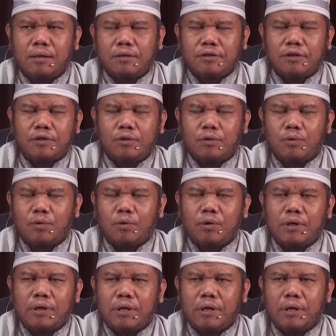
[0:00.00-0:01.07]

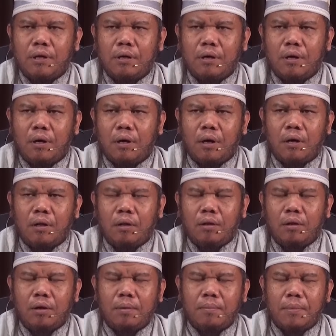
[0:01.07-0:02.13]
Sesungguhnya
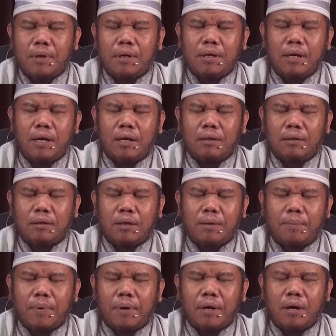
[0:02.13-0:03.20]
Allah melihat
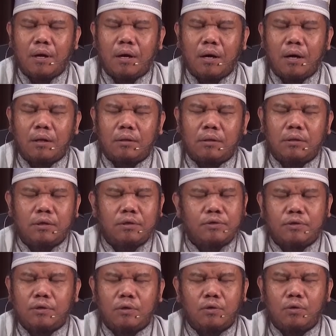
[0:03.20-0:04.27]
kepada hati
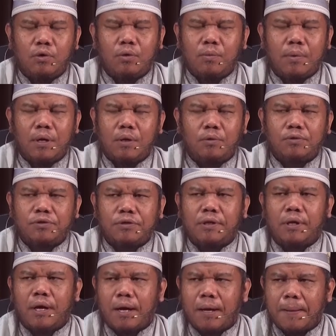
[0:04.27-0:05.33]
seluruh
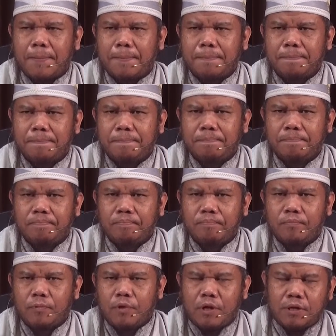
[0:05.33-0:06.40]
manusia
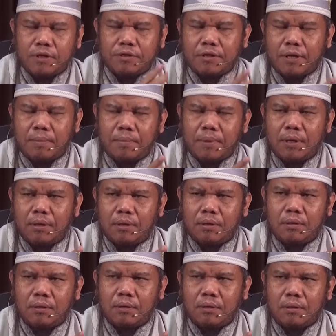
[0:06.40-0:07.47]
dari
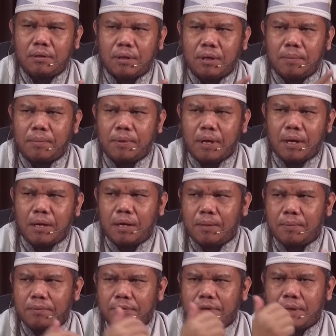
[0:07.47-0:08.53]
zaman Nabi
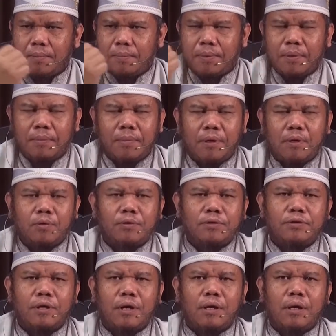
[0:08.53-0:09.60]
Adam sampai
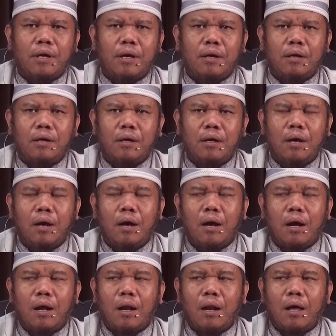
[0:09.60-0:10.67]
manusia yang
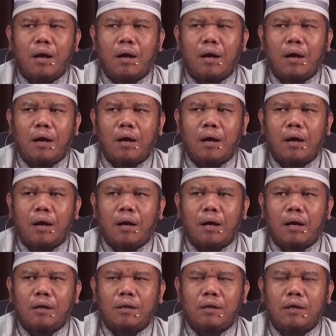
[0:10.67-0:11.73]
kelak
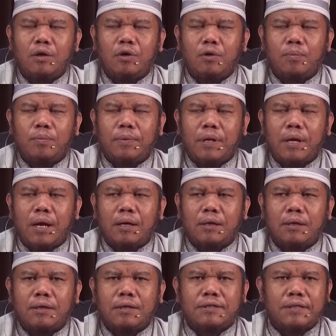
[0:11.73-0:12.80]
akan hidup di
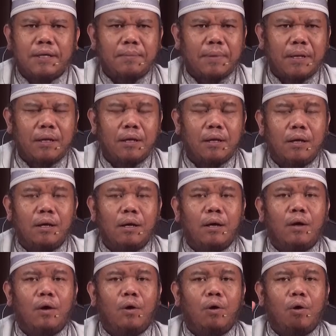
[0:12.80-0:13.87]
akhir zaman.
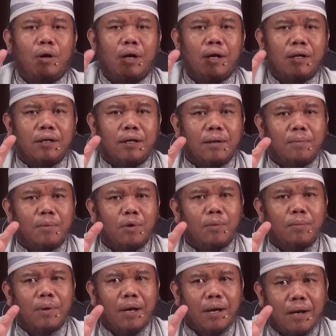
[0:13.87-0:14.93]
Orangnya
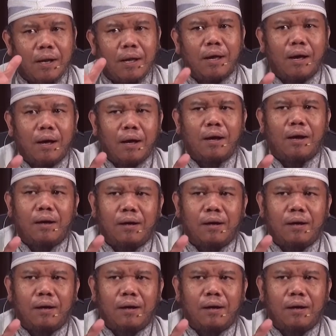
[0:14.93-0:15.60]
belum ada,